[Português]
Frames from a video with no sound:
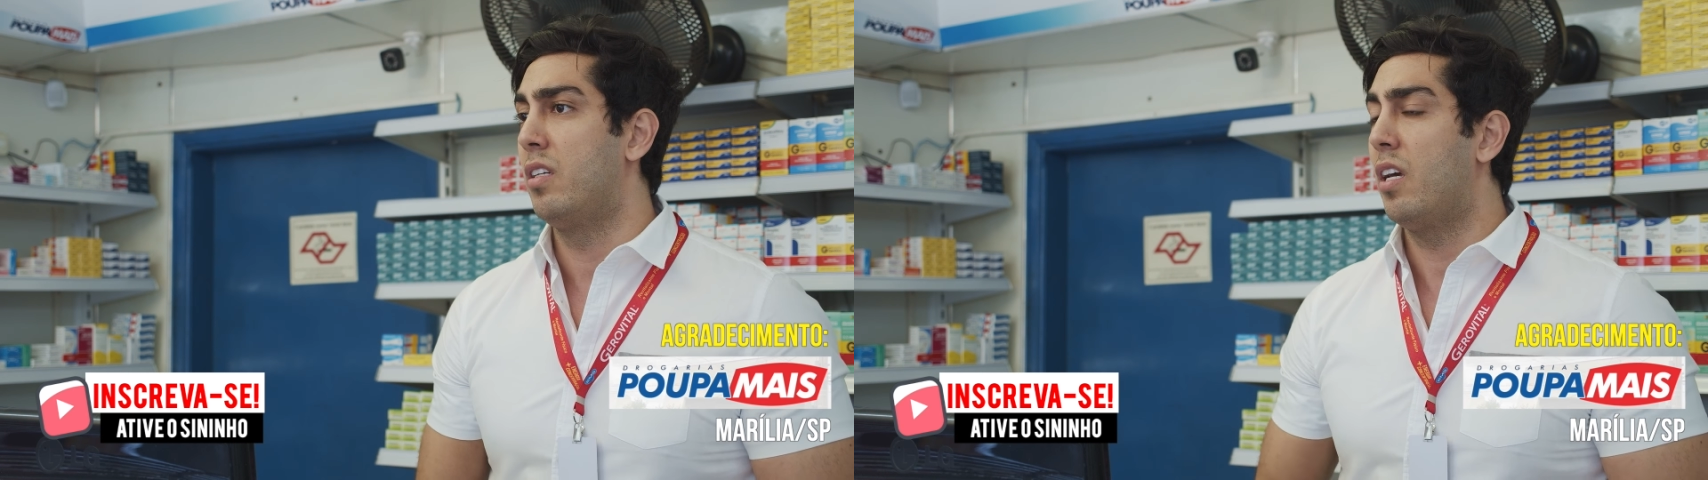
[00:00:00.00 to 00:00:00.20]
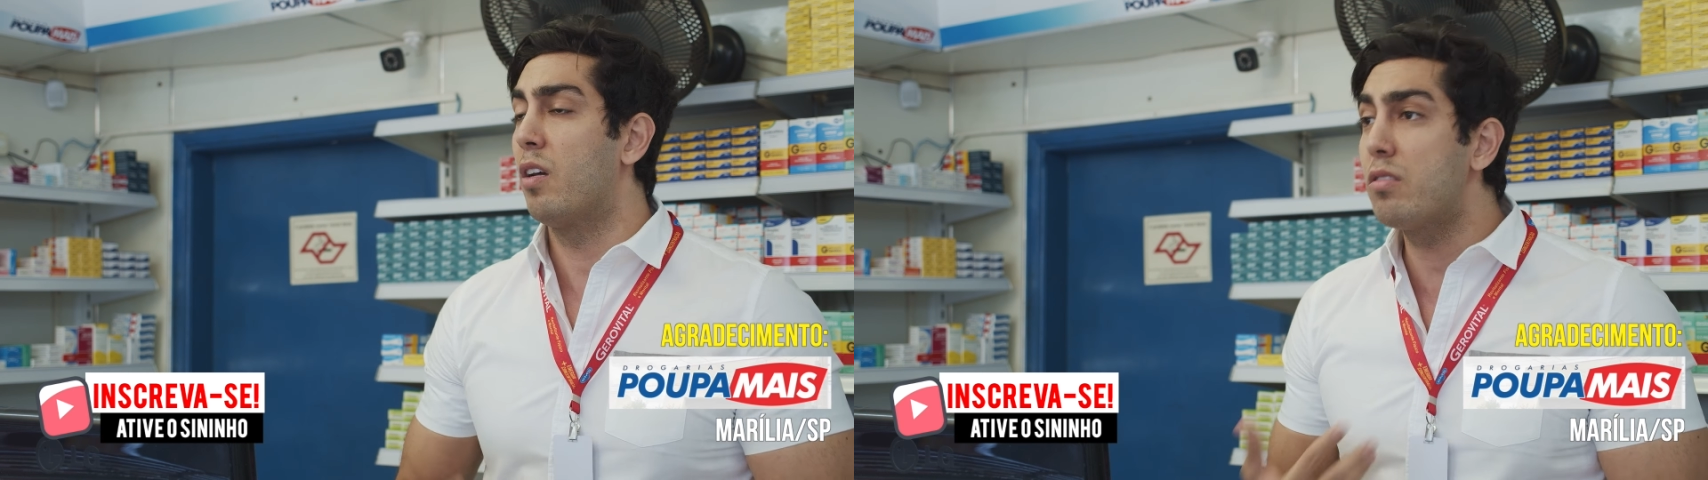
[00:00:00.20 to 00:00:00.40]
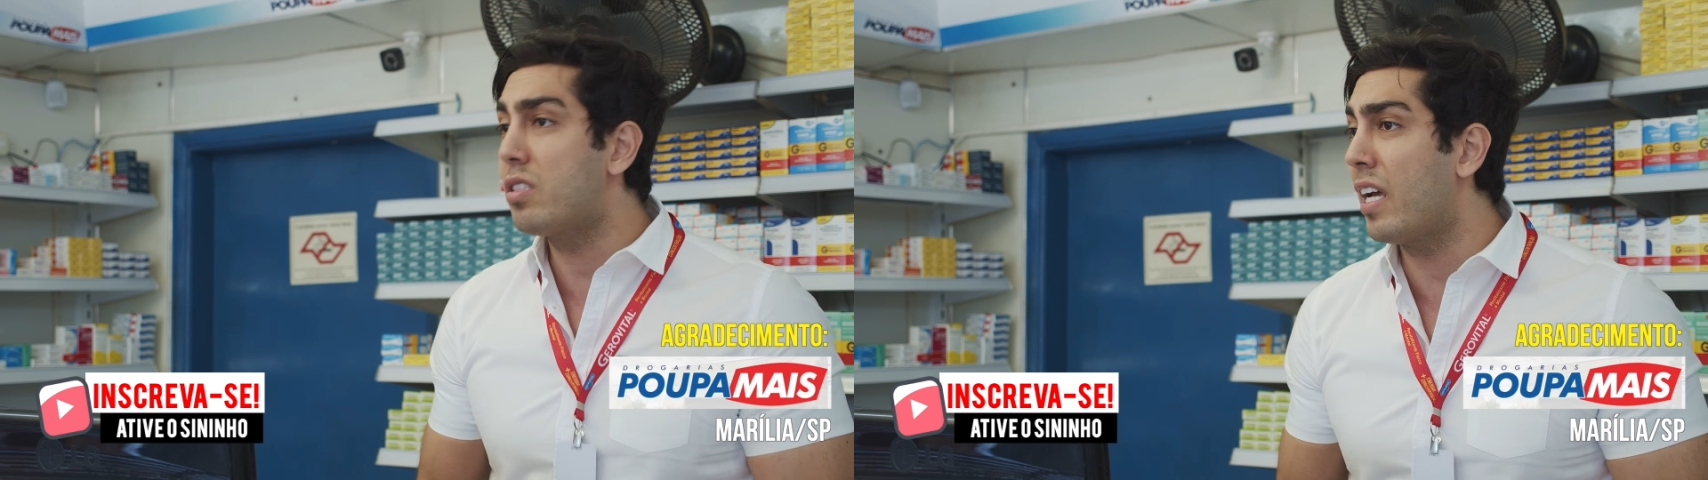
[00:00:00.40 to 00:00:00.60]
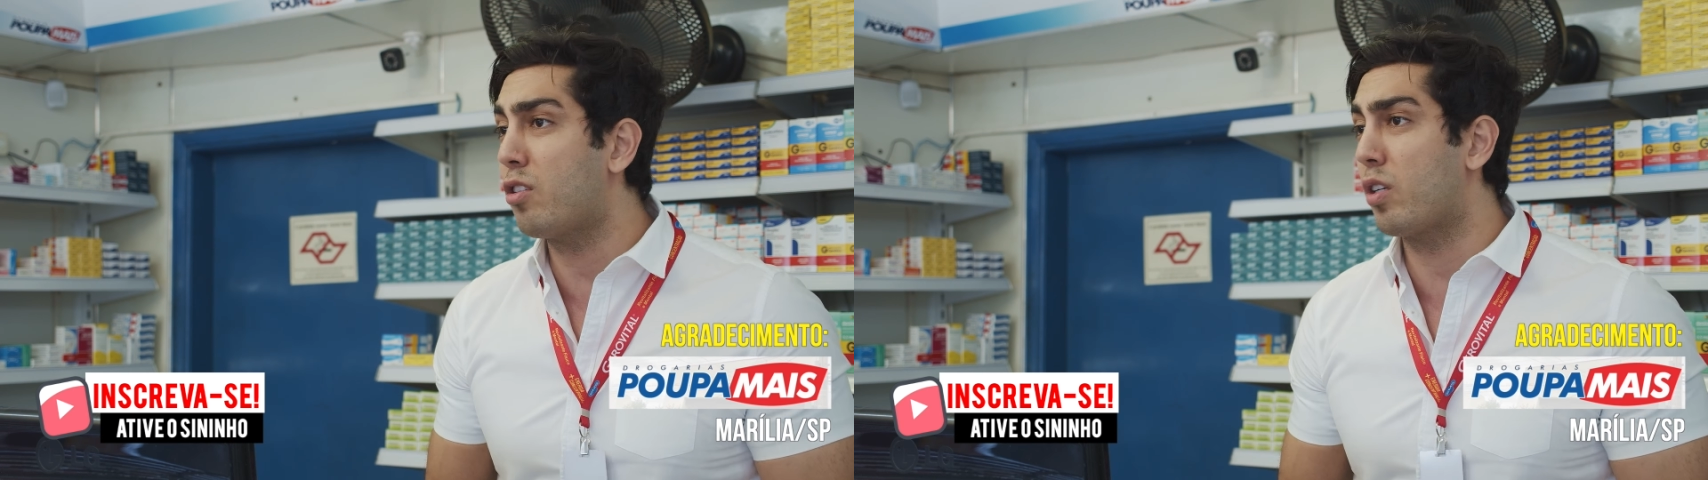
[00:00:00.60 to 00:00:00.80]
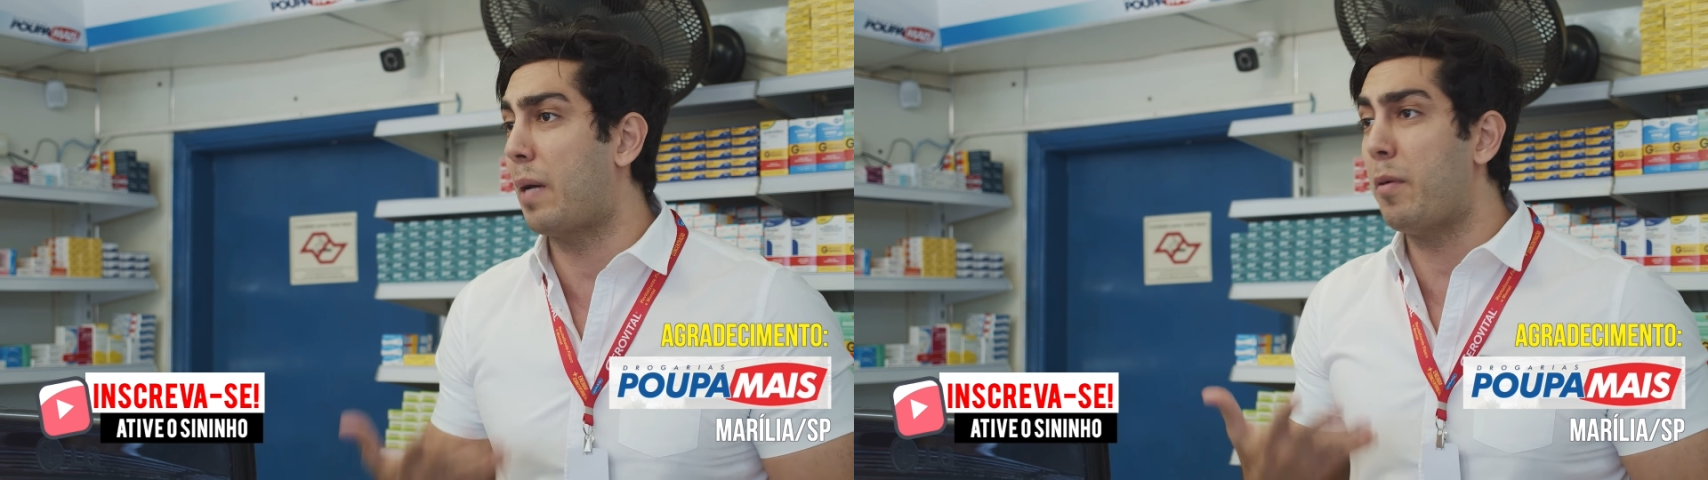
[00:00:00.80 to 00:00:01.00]
Eu não sei
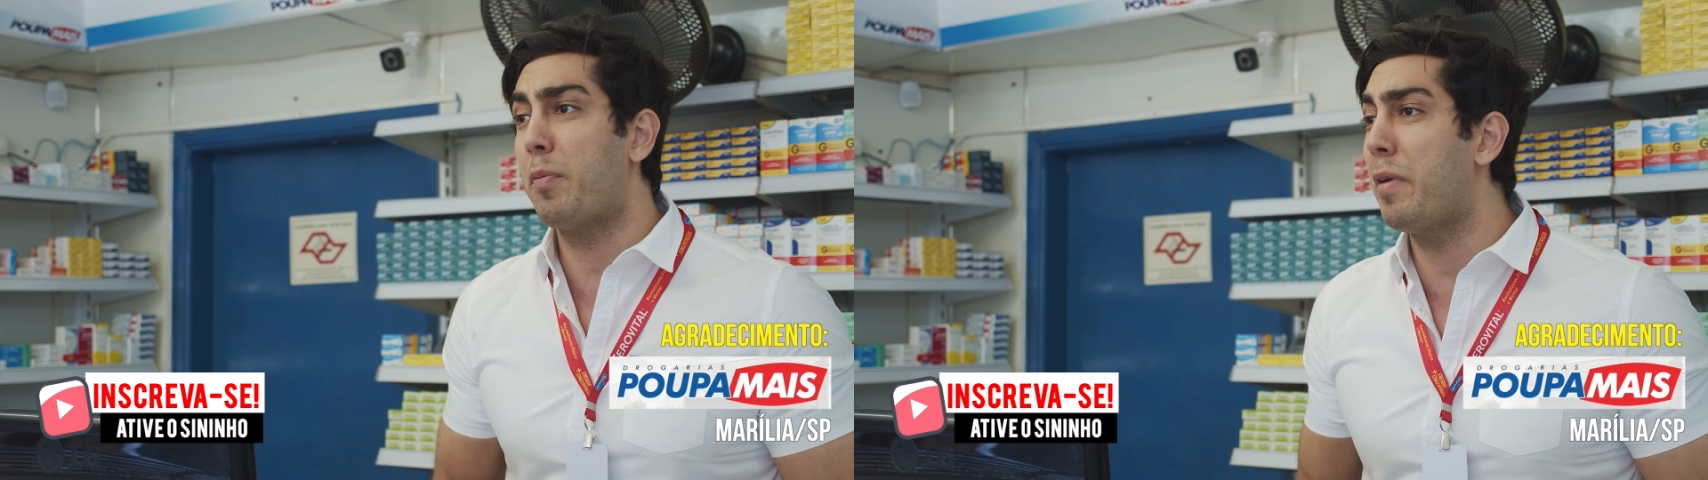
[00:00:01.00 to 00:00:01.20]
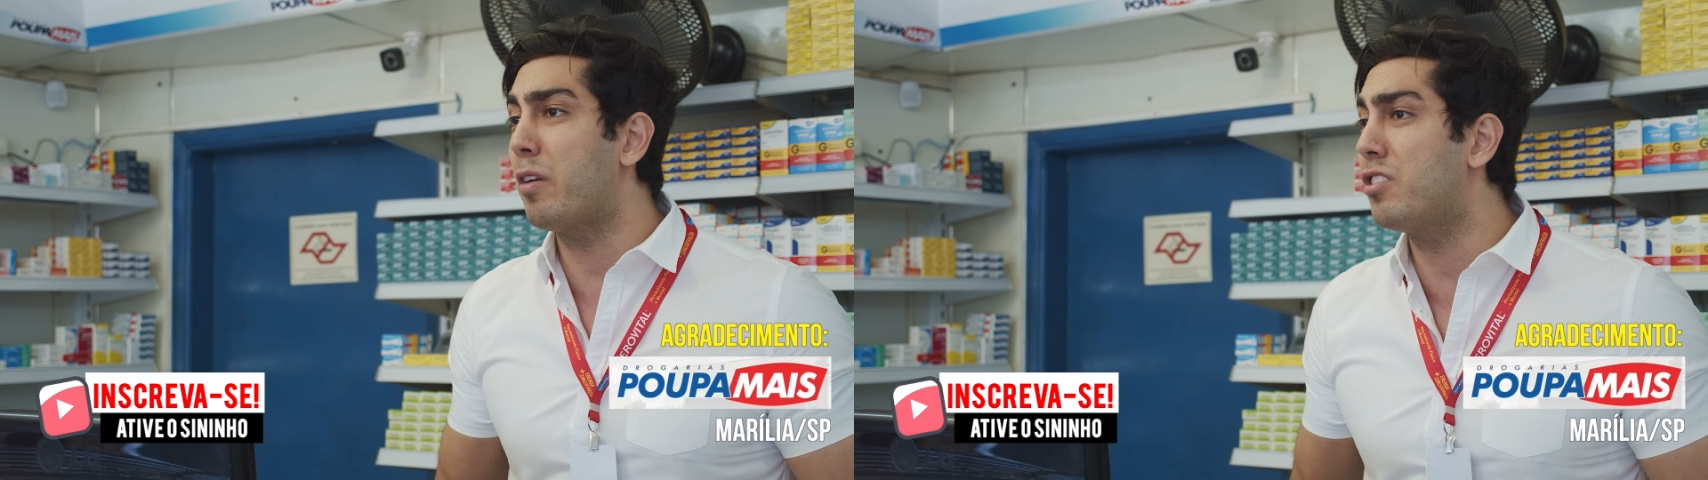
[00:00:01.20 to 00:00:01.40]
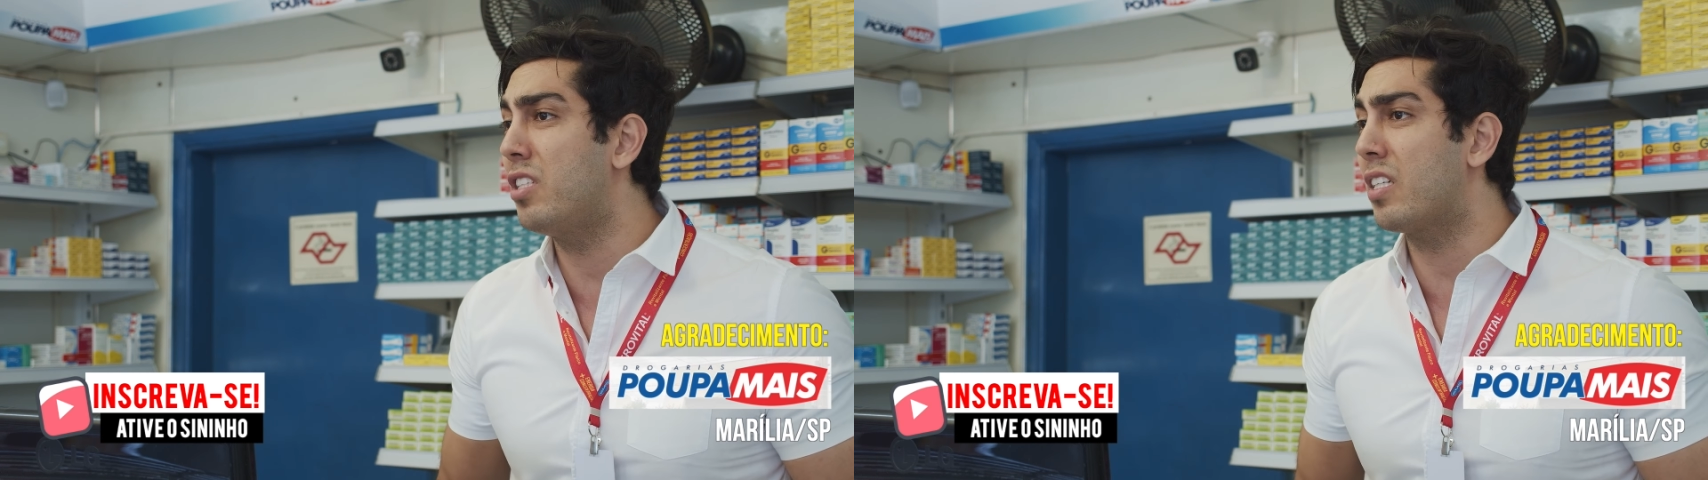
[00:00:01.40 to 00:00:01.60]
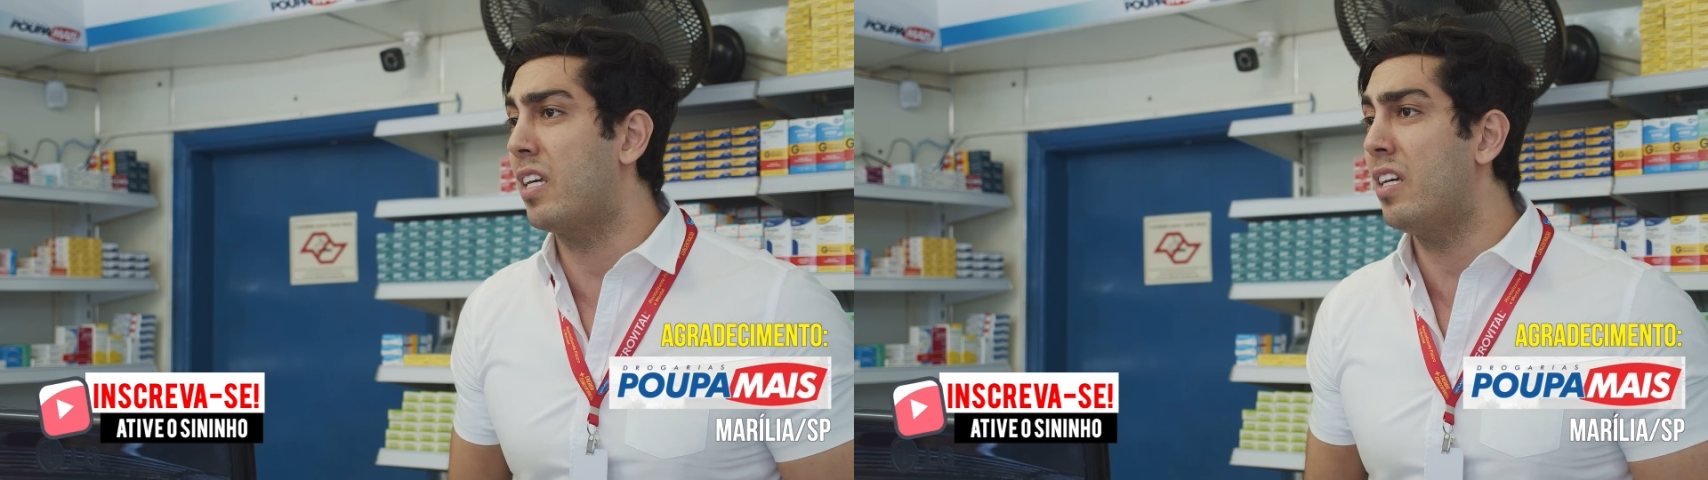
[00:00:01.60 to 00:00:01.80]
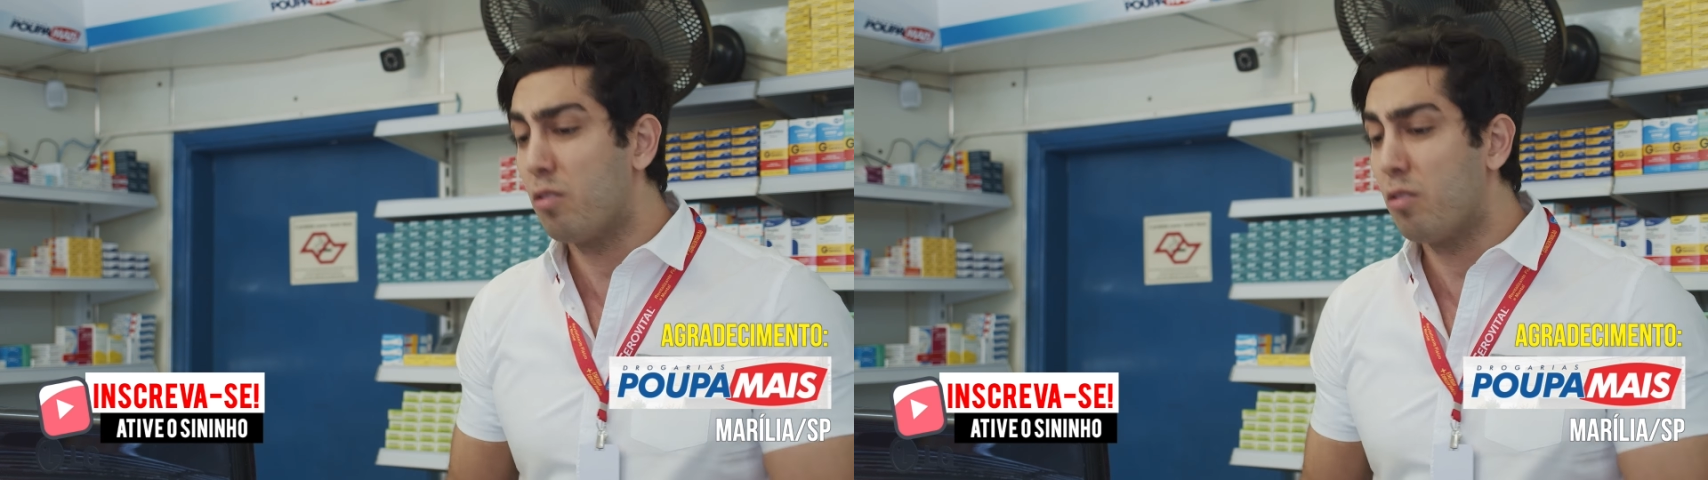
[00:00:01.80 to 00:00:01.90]
trocar, é meu primeiro dia aqui,